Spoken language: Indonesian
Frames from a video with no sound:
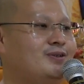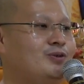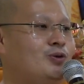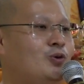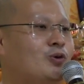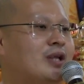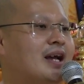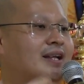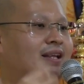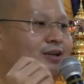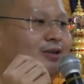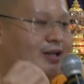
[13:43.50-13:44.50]
Duduknya
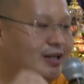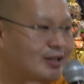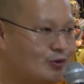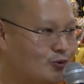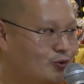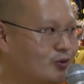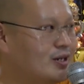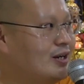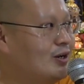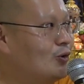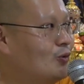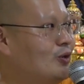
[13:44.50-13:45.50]
hanya dia hanya duduk dan
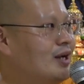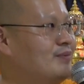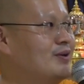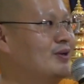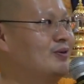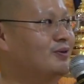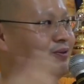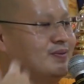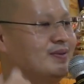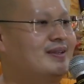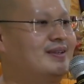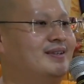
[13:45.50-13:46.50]
daur ulang begitu.
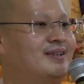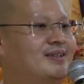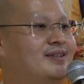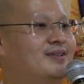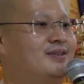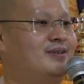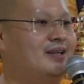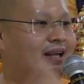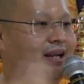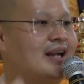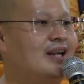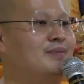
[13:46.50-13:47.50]

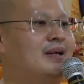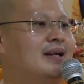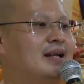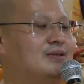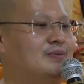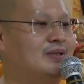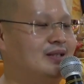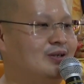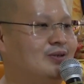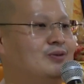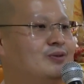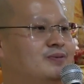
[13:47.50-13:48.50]
Ini ada peta yang
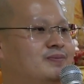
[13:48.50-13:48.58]
seperti itu.